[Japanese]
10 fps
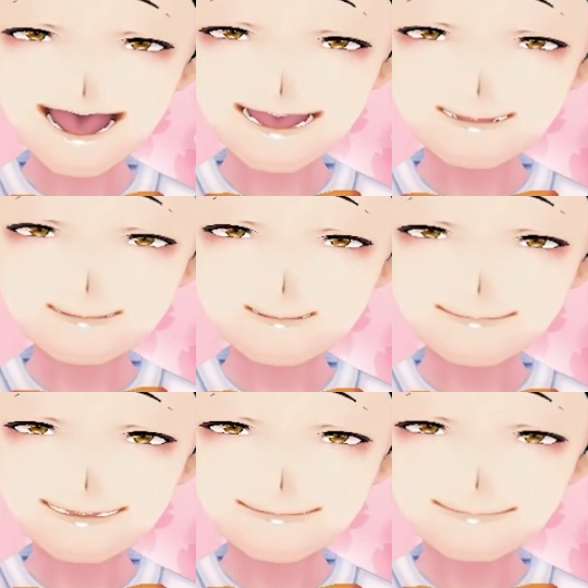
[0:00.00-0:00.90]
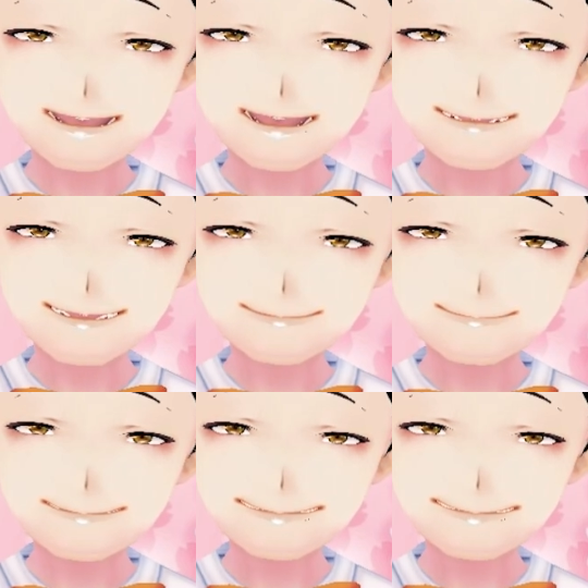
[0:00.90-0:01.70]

スパークル単勝、